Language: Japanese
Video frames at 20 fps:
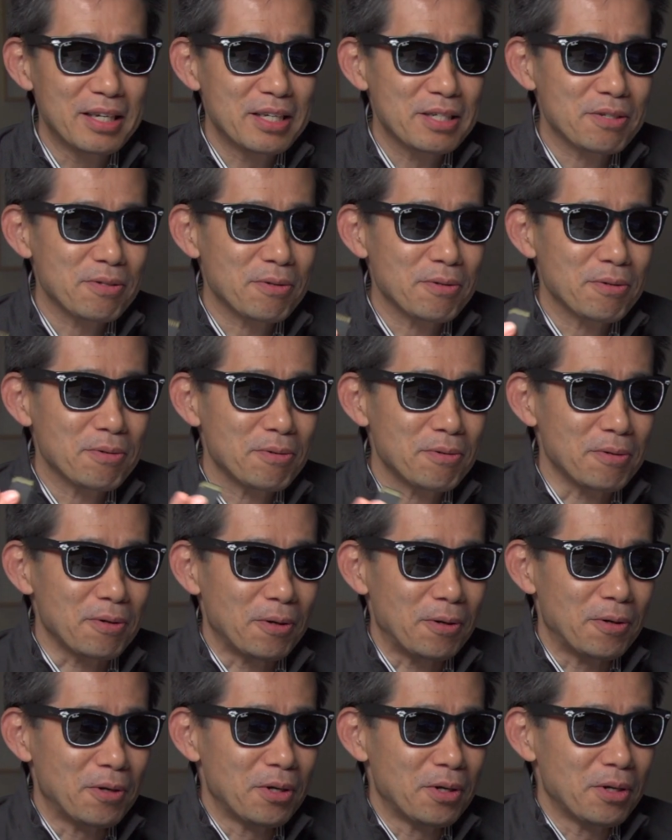それ
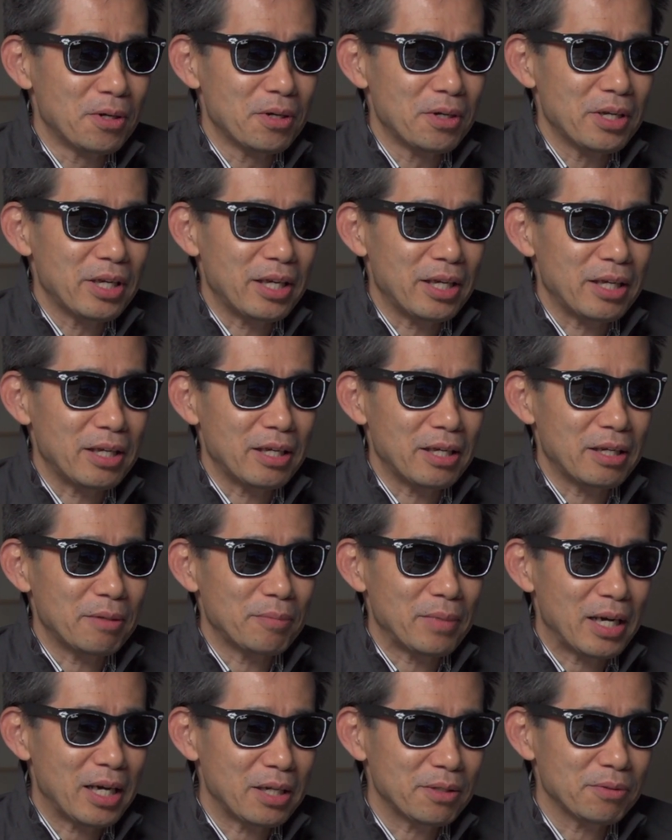を、えー、
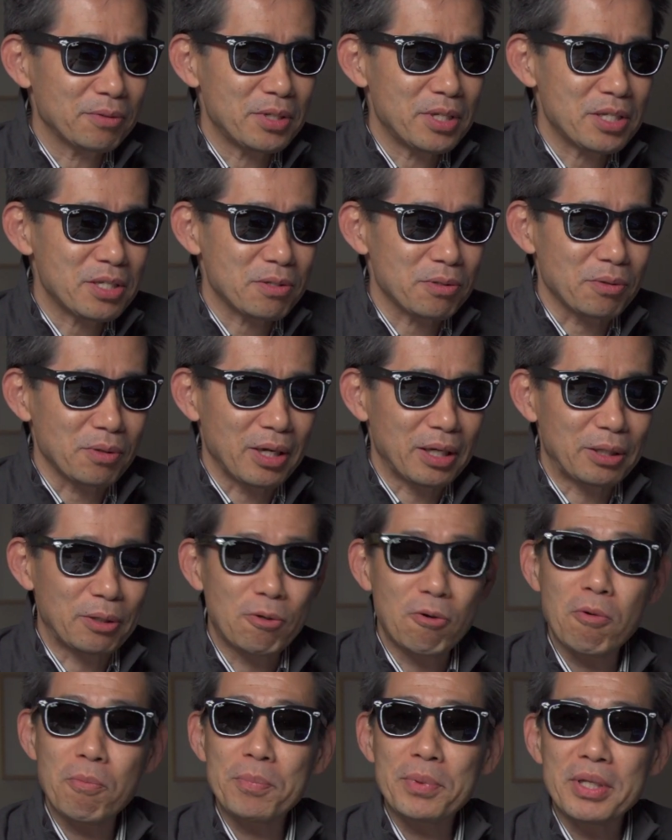まハードディスクとかに
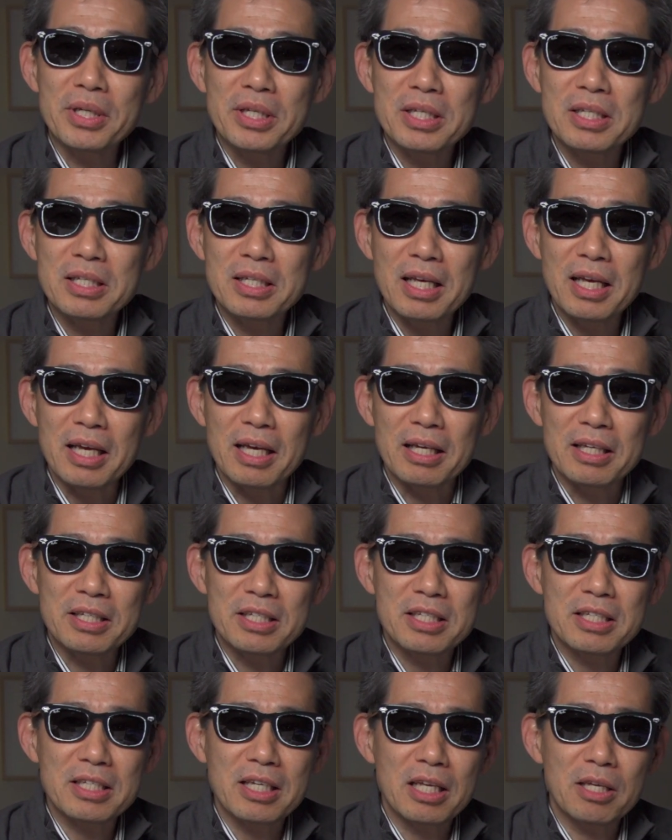コピーして
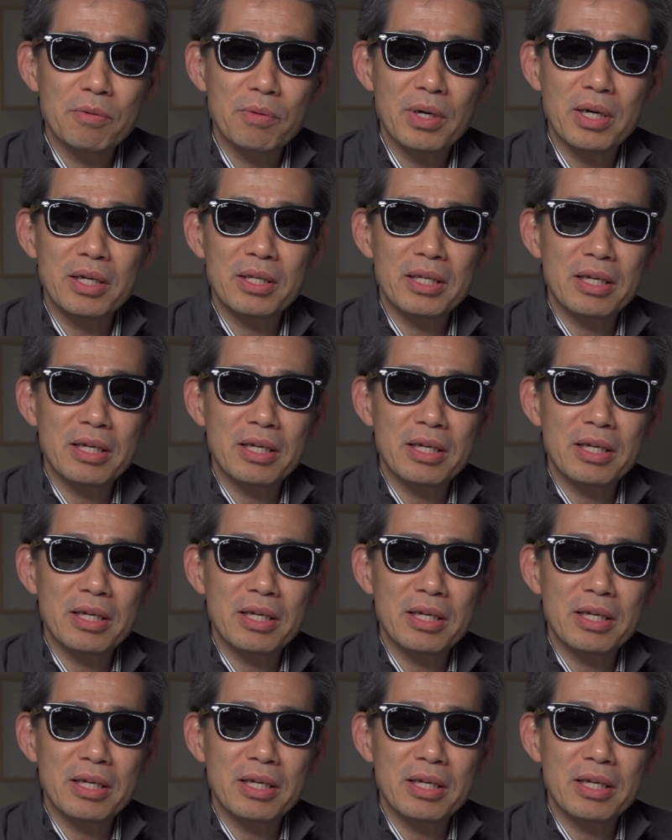実際にファ